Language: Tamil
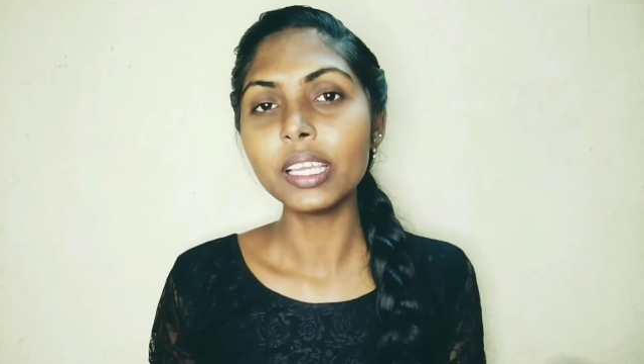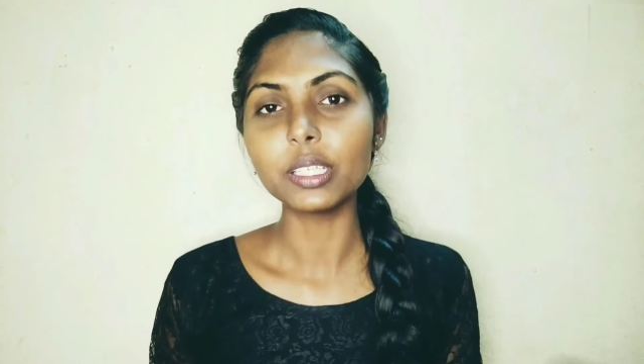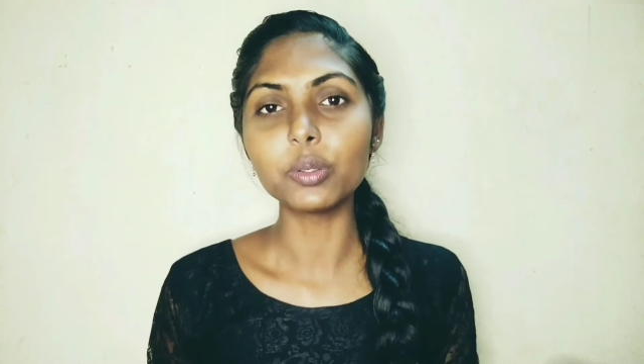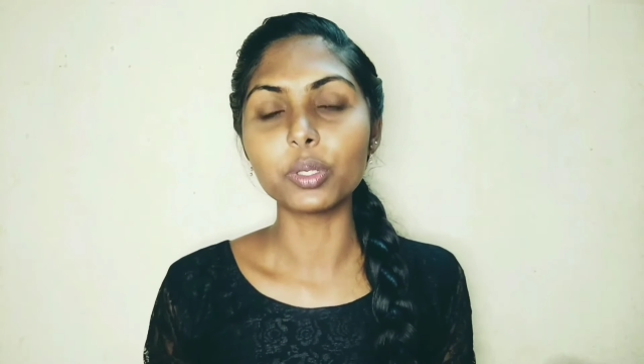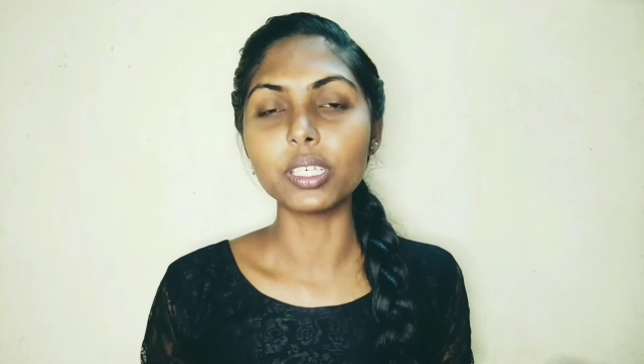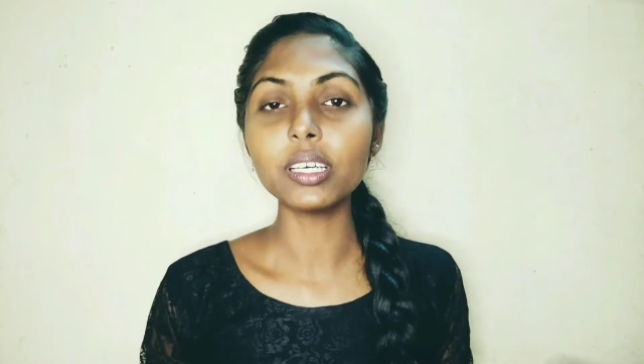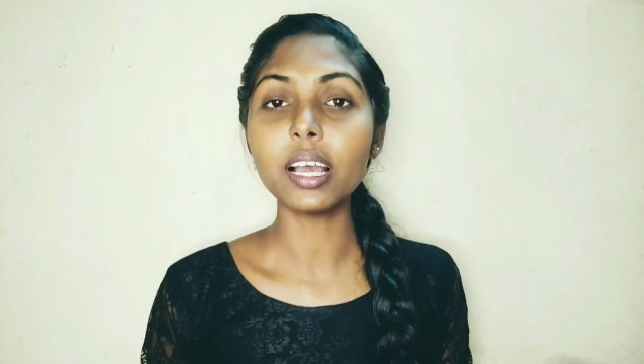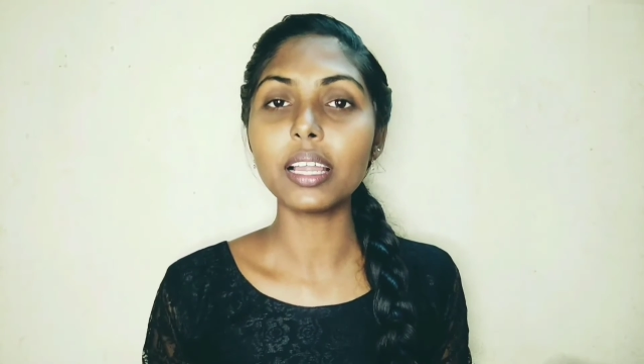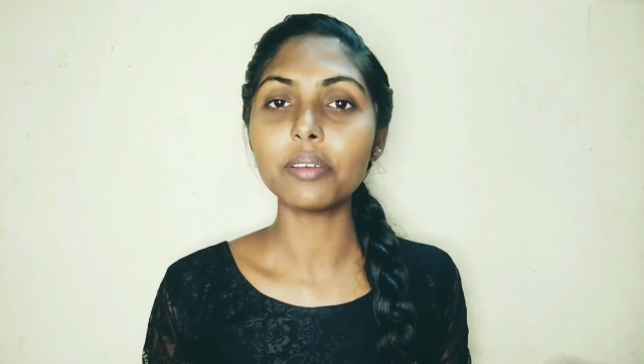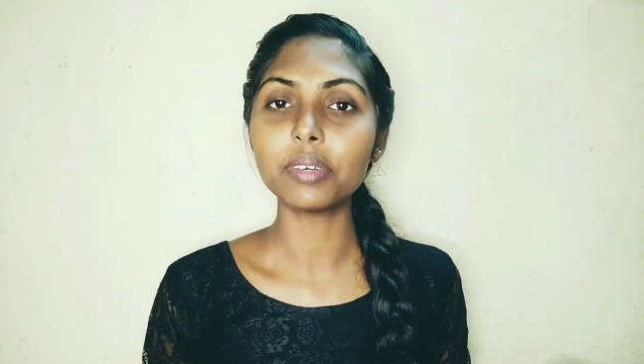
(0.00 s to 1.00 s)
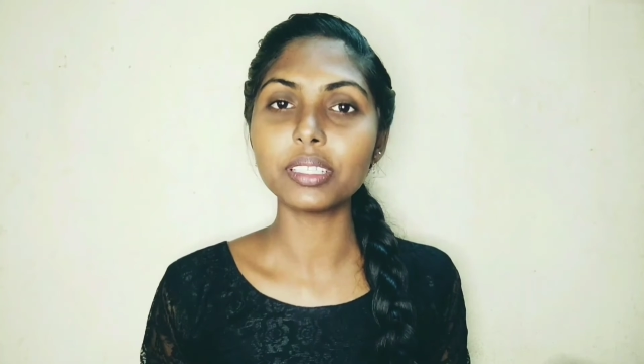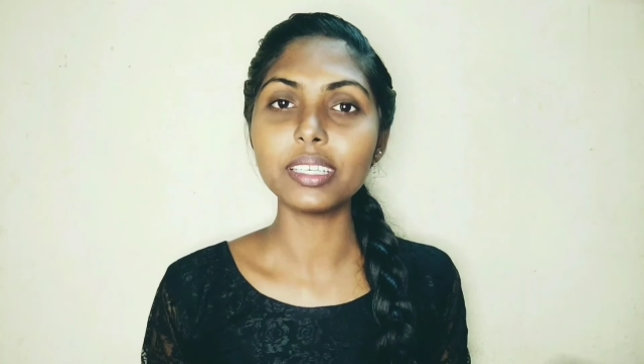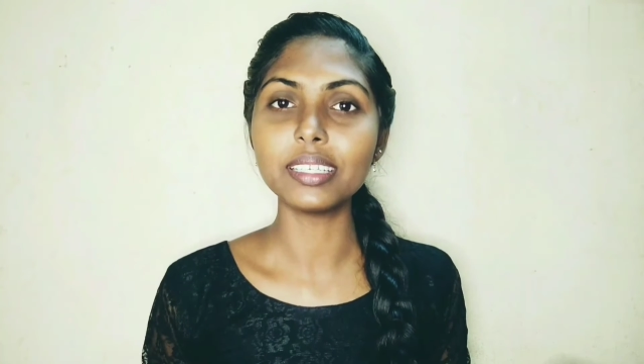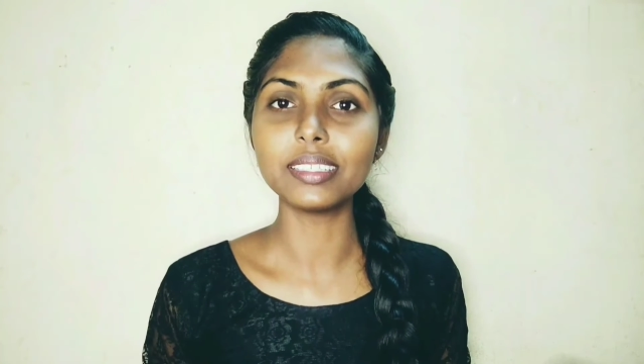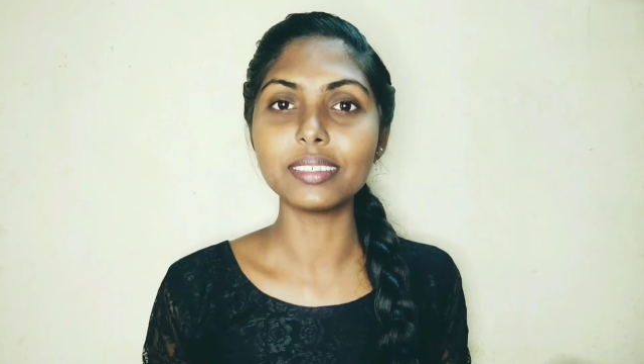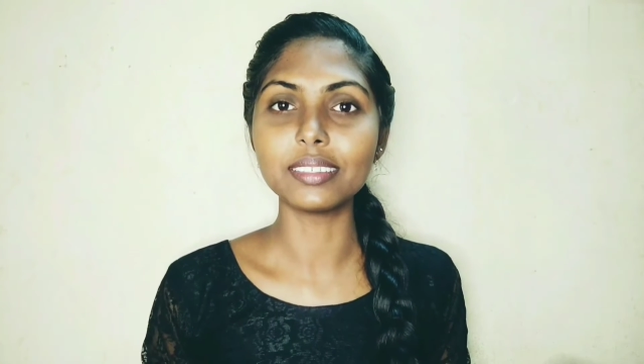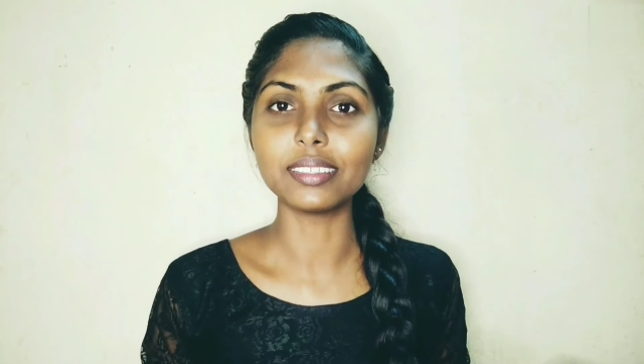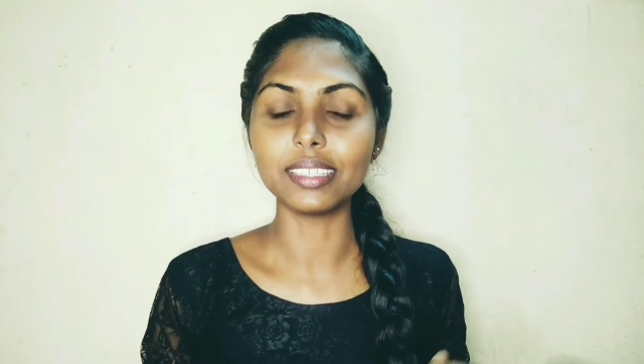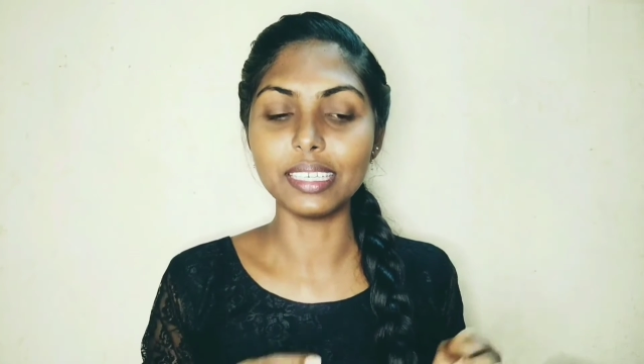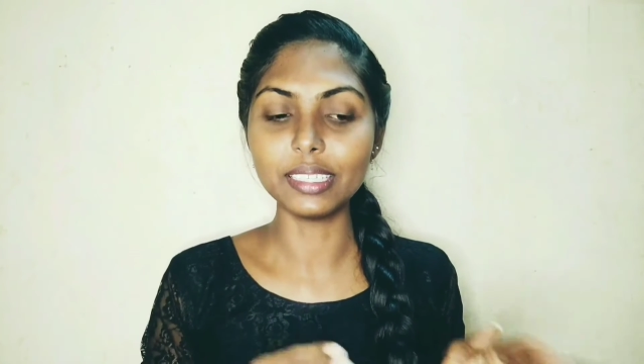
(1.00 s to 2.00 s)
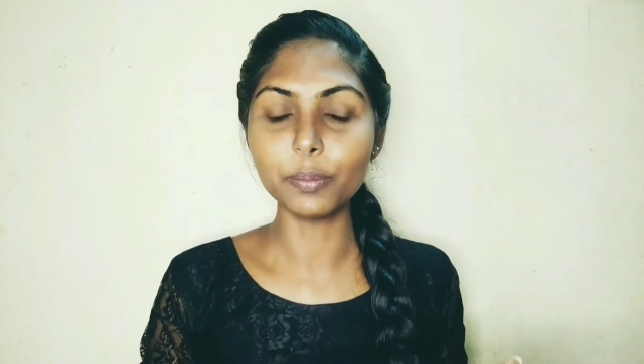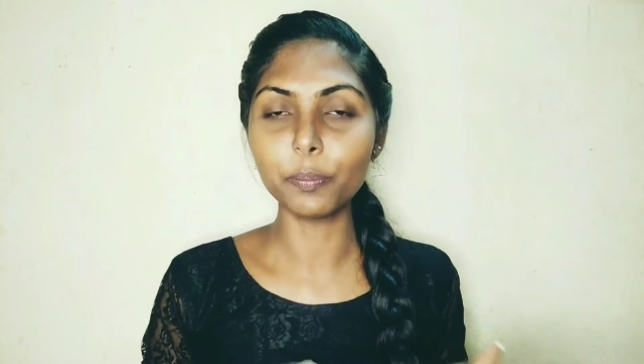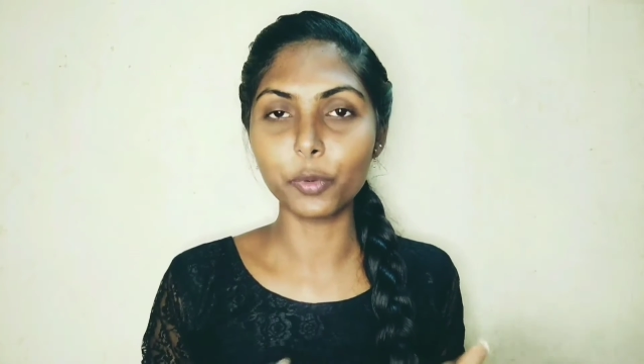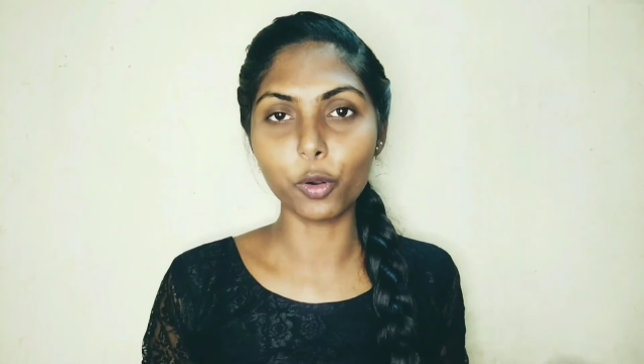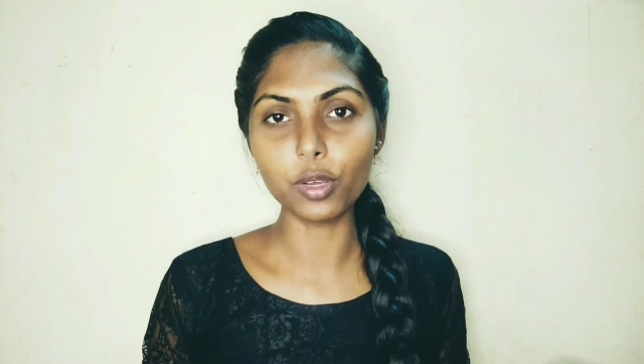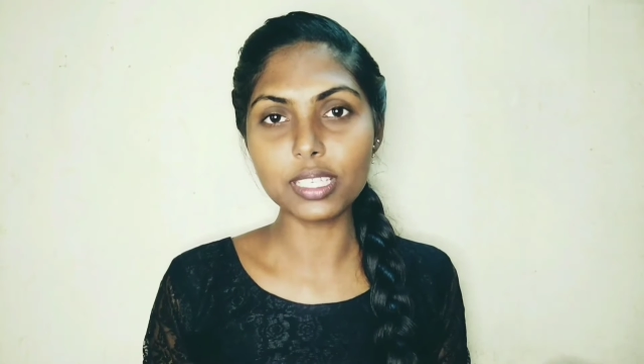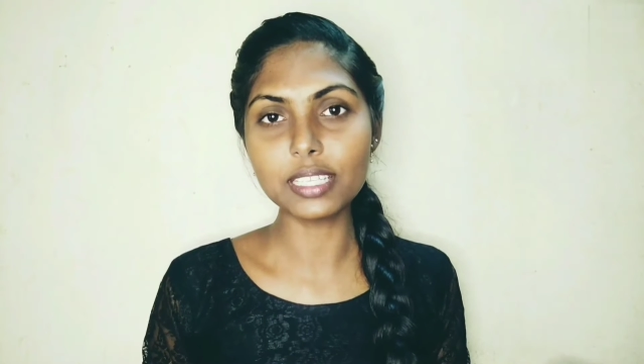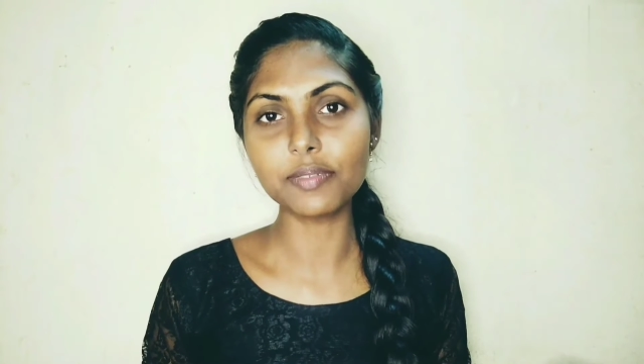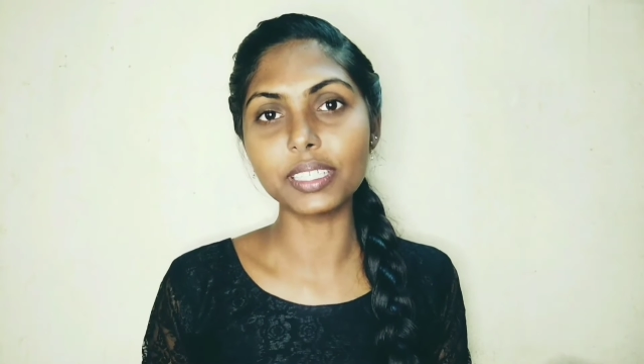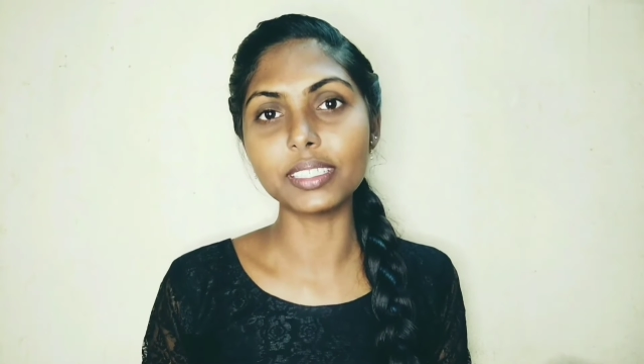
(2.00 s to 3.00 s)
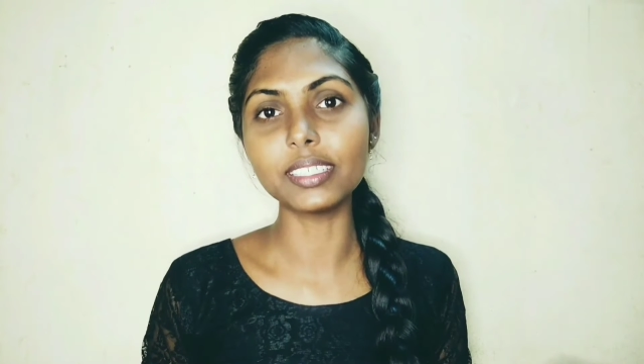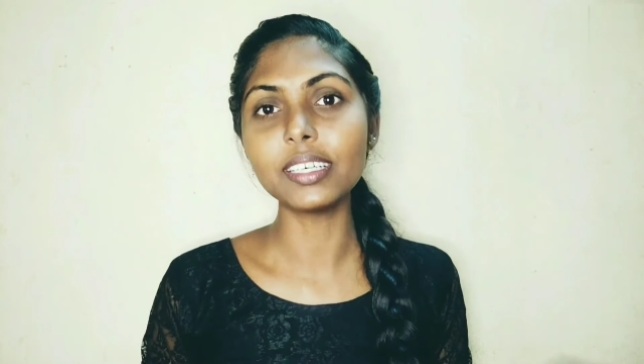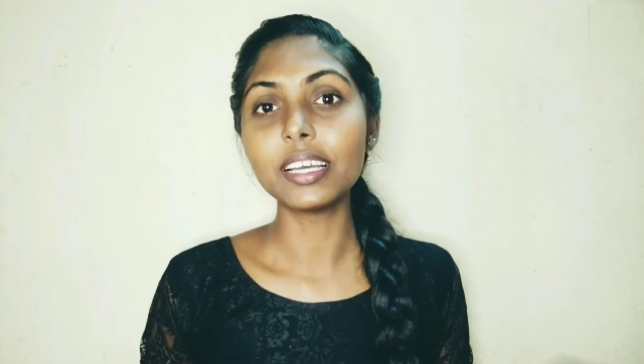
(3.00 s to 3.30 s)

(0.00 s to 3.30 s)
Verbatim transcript: இது ஒன்று அண்ட் வந்து இது இந்த ப்ராசஸ் வந்து